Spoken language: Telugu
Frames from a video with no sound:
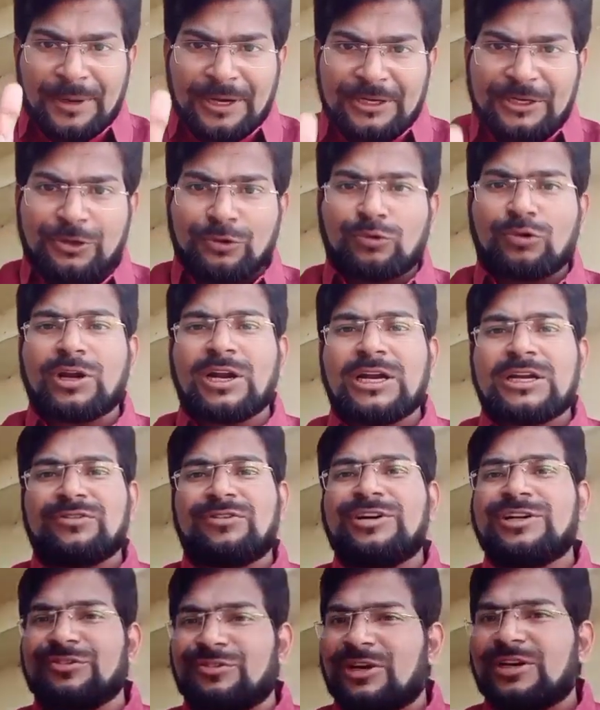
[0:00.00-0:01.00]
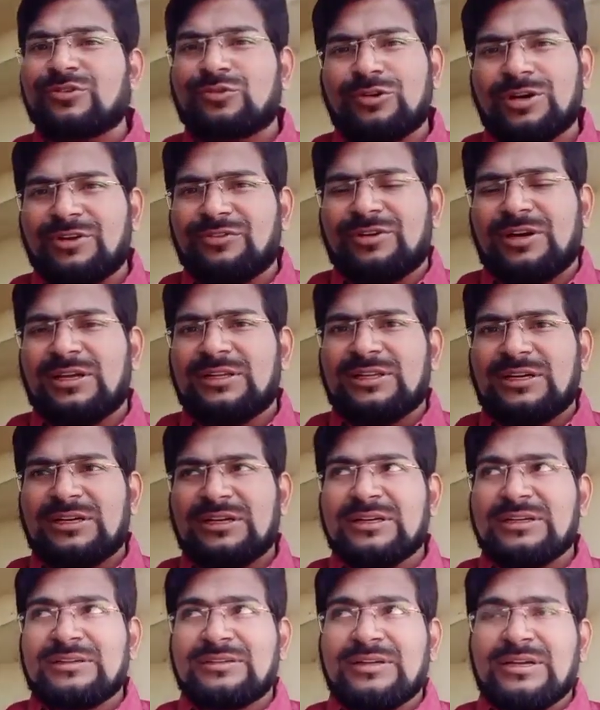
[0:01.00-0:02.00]
పెట్టుకున్నటువంటి వారికి కూడా
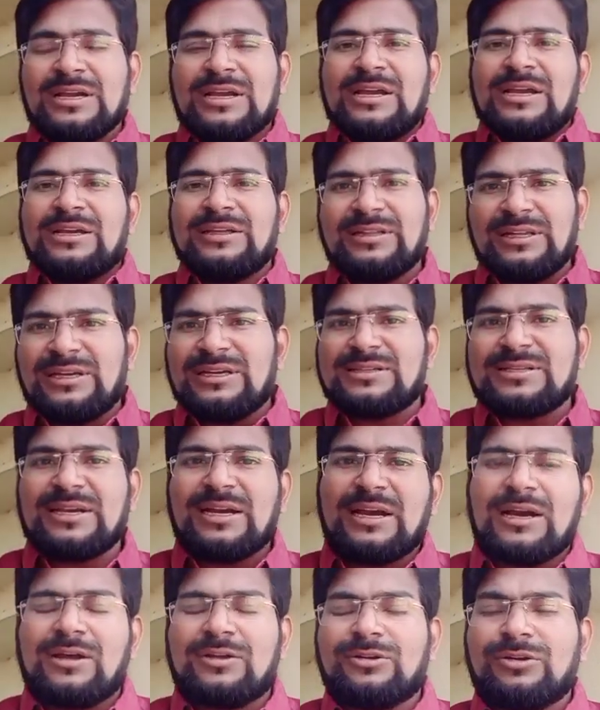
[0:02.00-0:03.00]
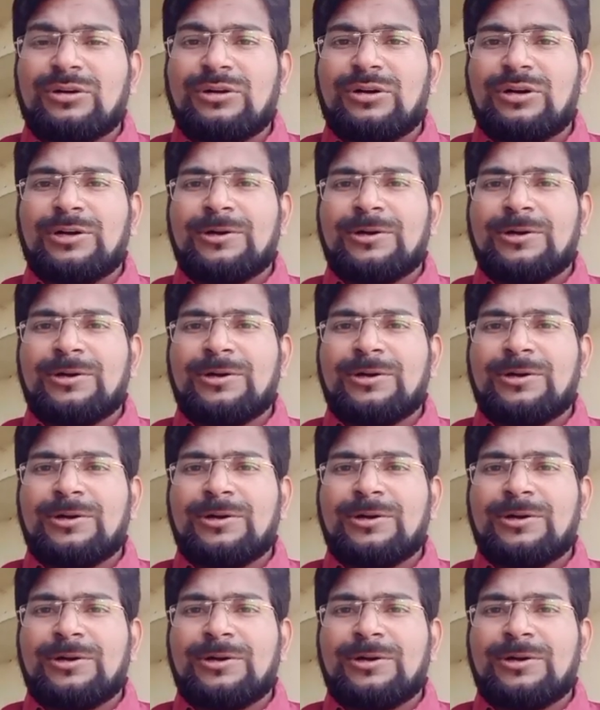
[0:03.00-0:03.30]
ఇవ్వలేదండి ఇది నిజంగాను